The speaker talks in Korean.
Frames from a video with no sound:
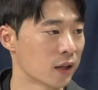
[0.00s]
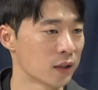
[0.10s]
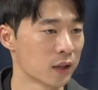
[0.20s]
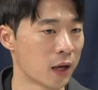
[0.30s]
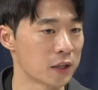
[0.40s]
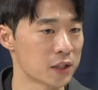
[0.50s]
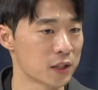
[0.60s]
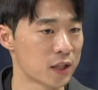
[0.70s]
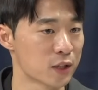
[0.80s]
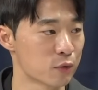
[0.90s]
그때
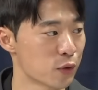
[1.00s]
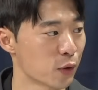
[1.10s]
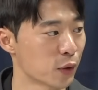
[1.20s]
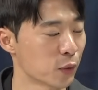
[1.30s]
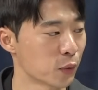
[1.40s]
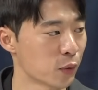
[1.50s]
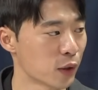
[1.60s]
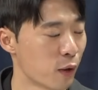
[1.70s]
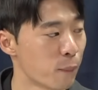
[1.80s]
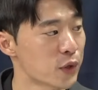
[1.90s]
당시가 이제 윤석열 대통령이
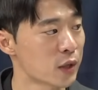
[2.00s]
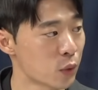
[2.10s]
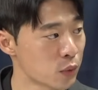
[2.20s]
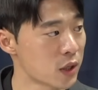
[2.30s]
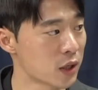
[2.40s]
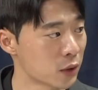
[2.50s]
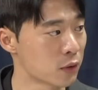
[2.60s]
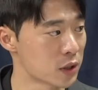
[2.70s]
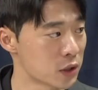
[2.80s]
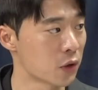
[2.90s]
검찰총장이던
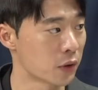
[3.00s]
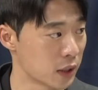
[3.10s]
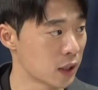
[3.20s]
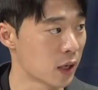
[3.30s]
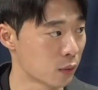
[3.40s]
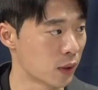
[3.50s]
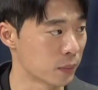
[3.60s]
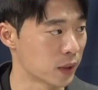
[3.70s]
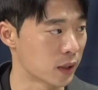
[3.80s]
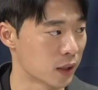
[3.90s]
시절이라고 합니다.